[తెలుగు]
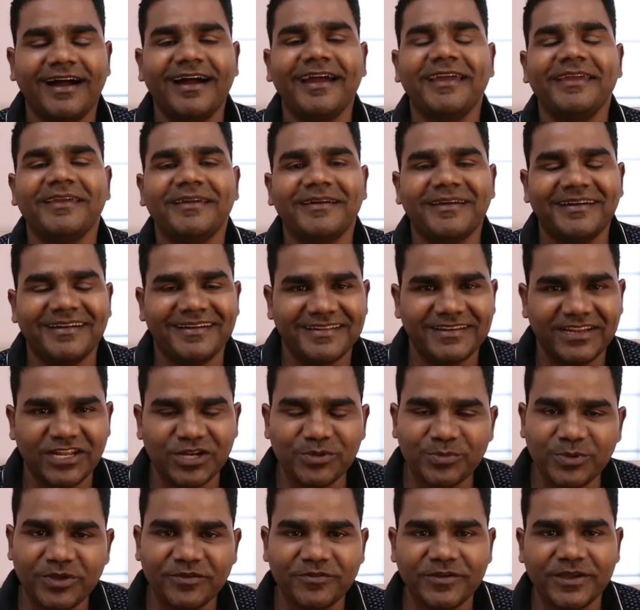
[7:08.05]
హాయ్
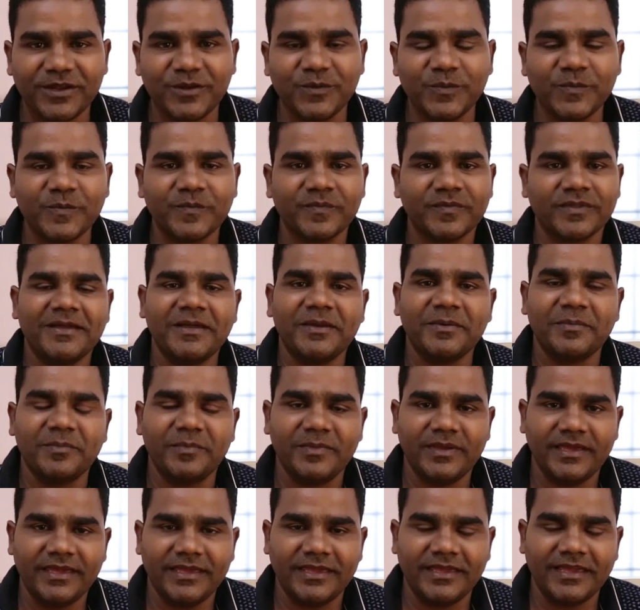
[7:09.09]
నేను మీ వేణు
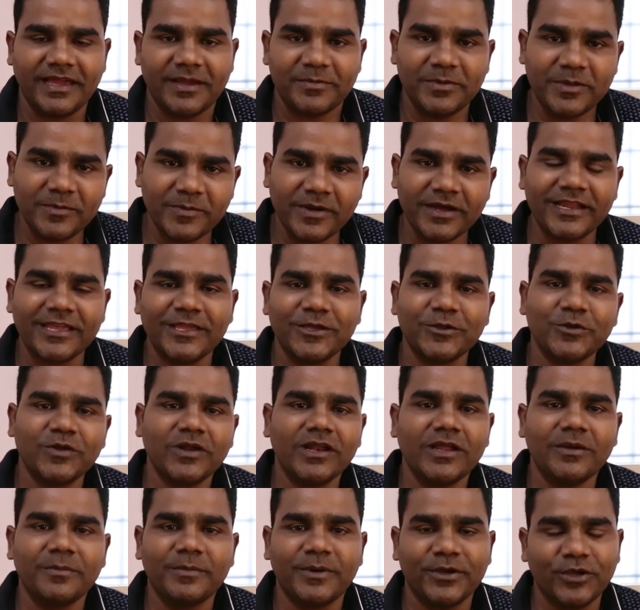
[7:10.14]
మీ అభిమాన
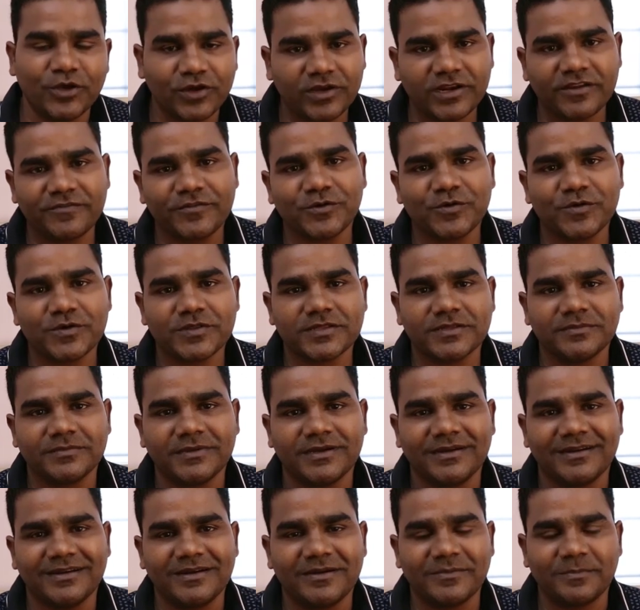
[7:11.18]
హీరోల బయోగ్రఫీ కోసం
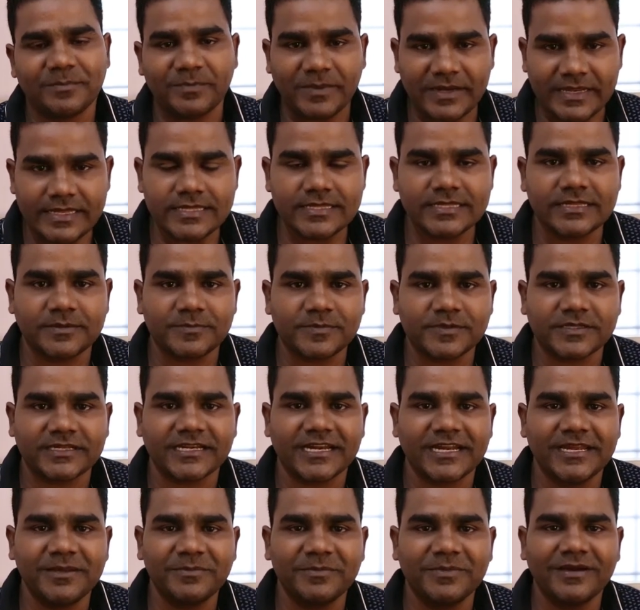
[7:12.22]
ప్లీజ్
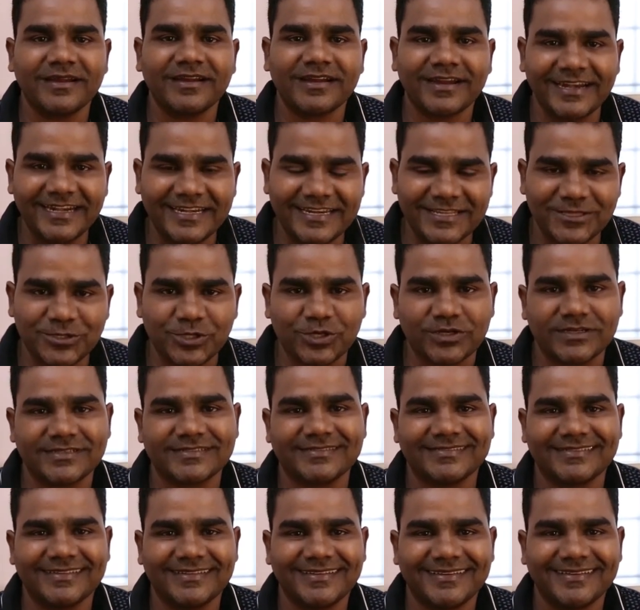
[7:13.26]
సబ్స్క్రైబ్ కంట్రీ
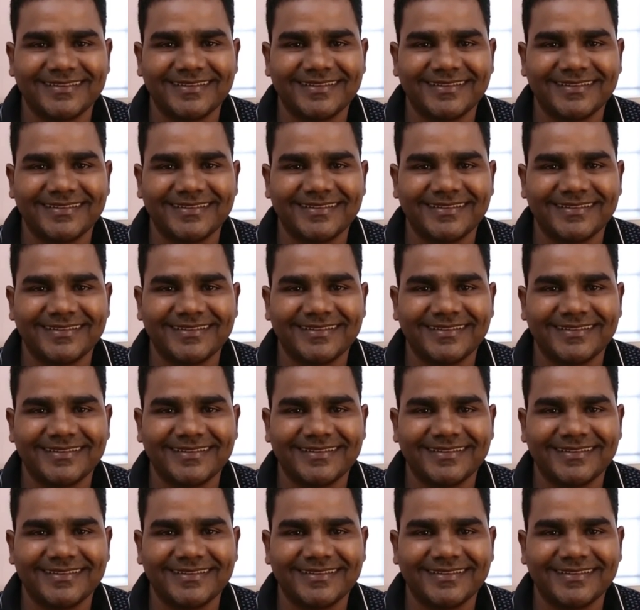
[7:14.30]
థాట్స్